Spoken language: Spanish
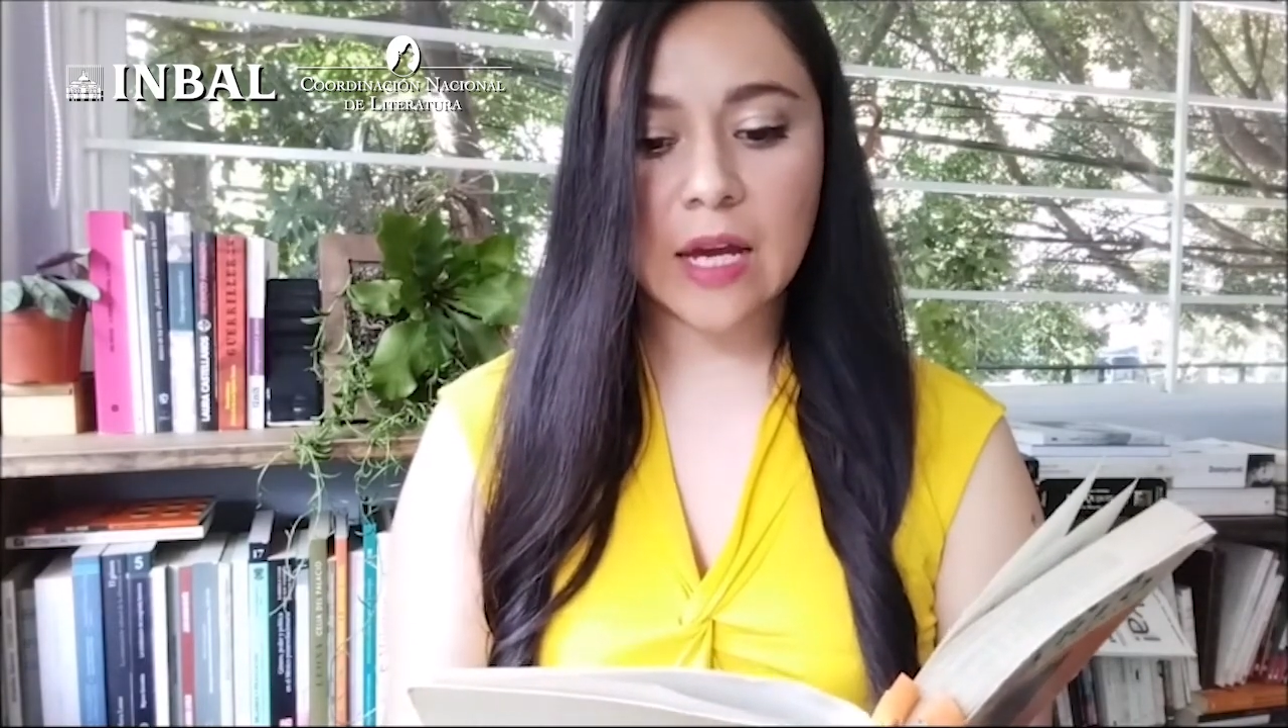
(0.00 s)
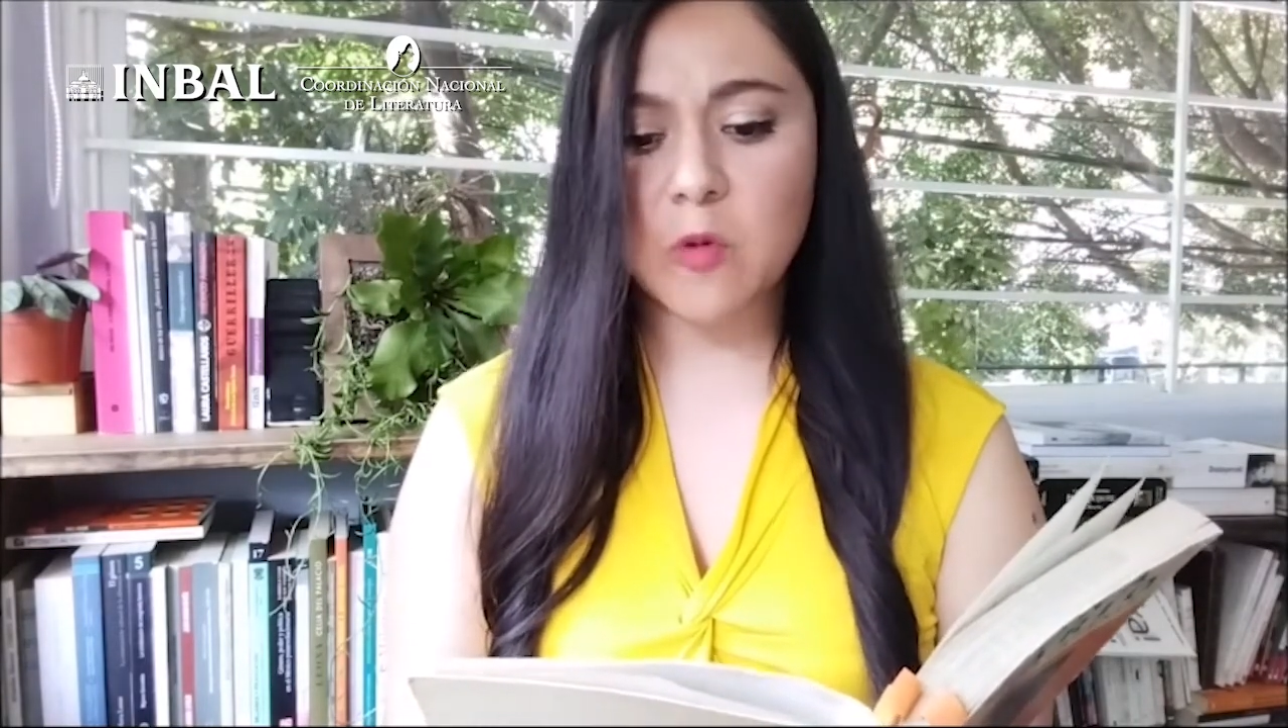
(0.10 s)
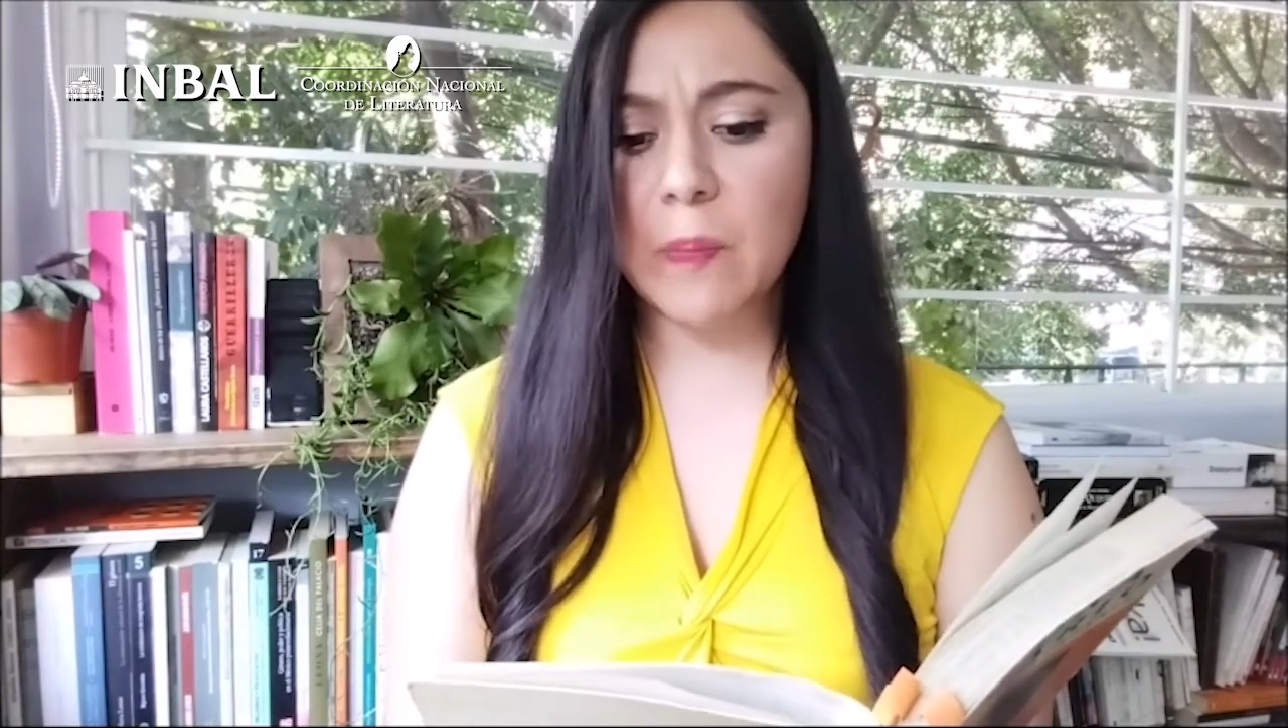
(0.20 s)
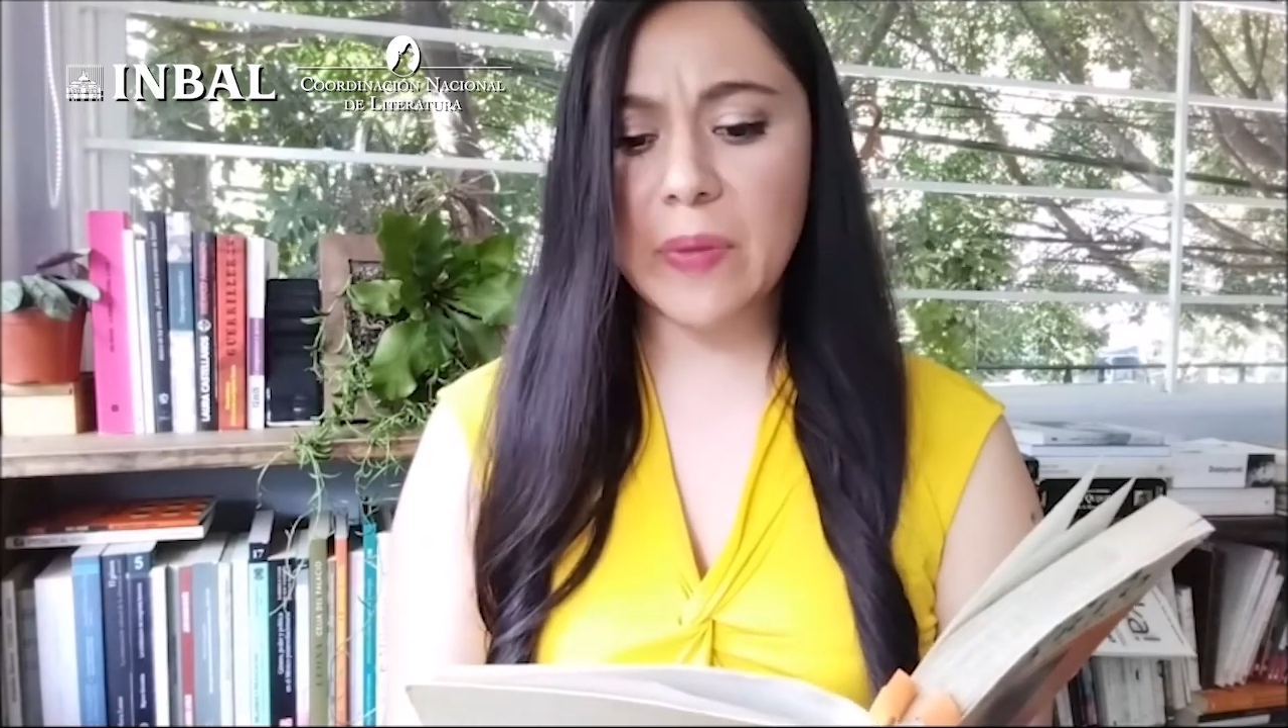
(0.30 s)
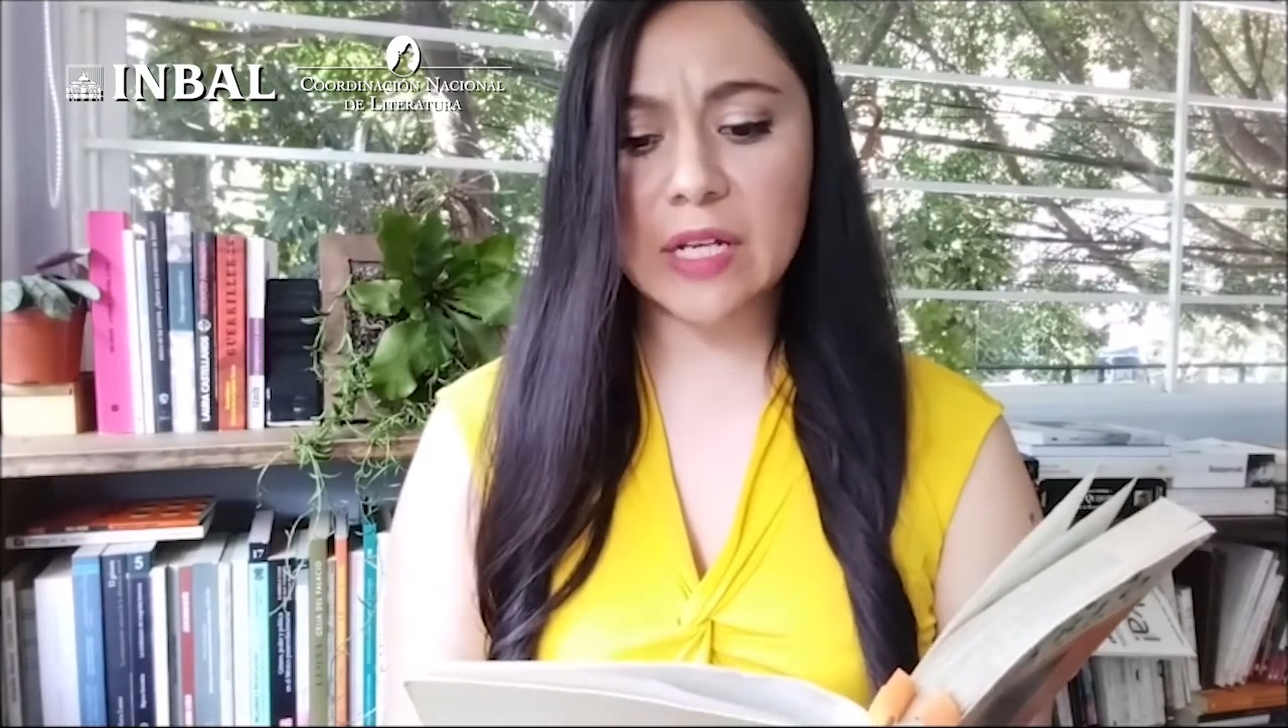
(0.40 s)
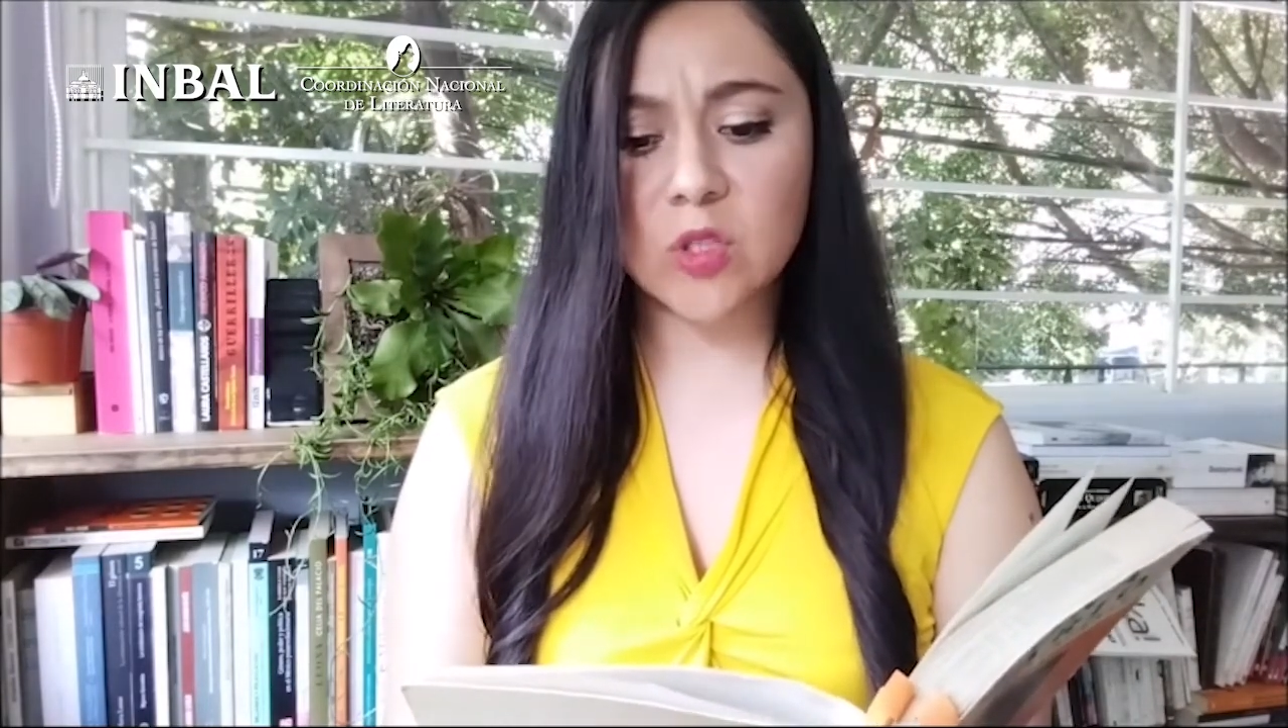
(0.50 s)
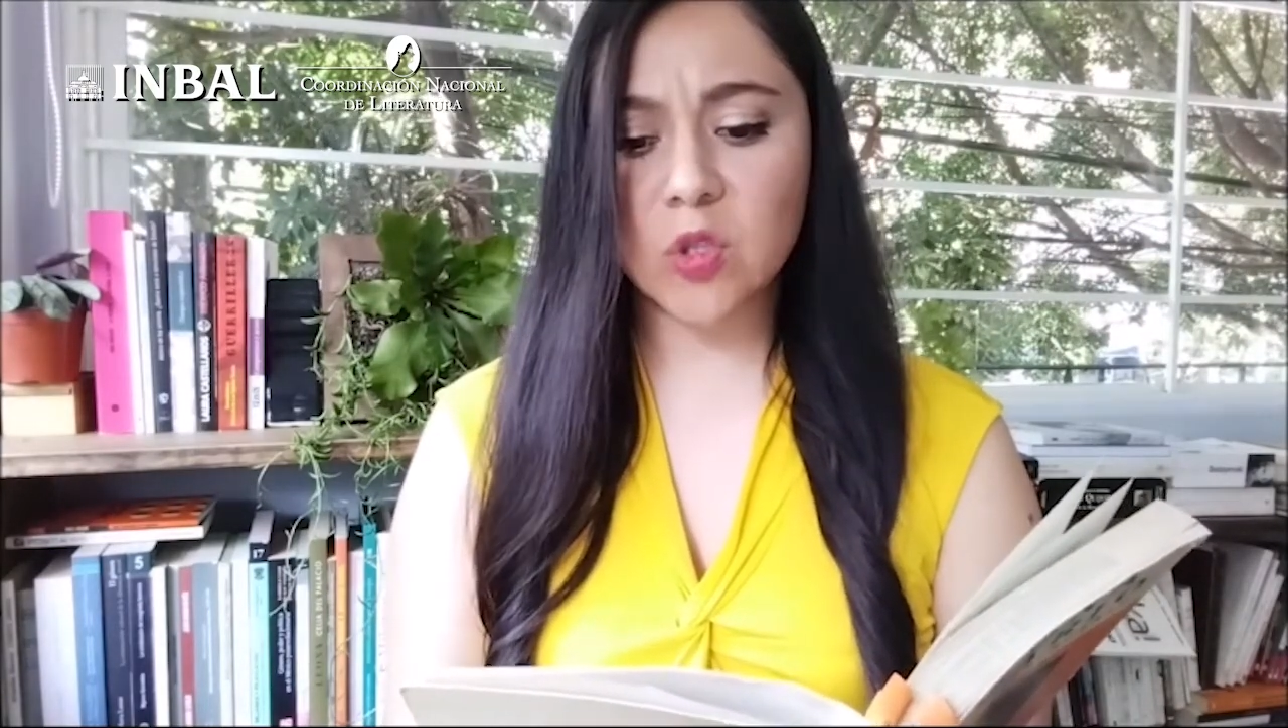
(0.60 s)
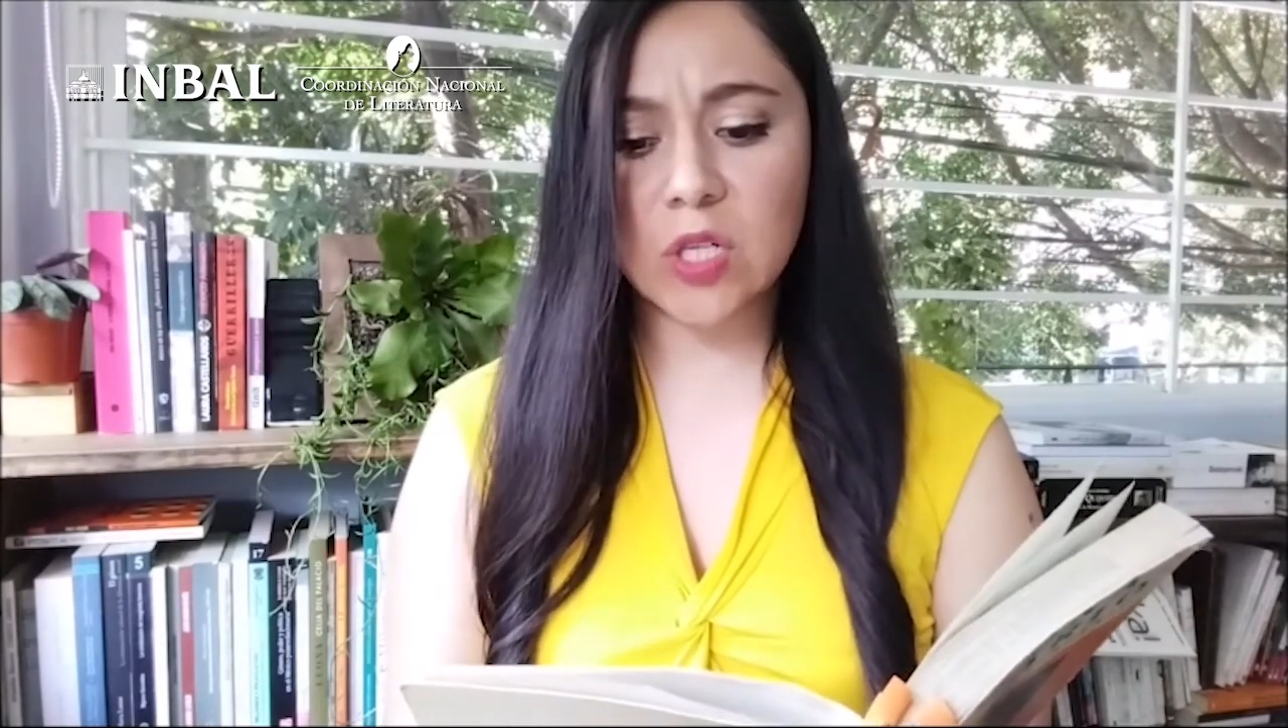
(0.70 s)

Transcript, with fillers: no apareció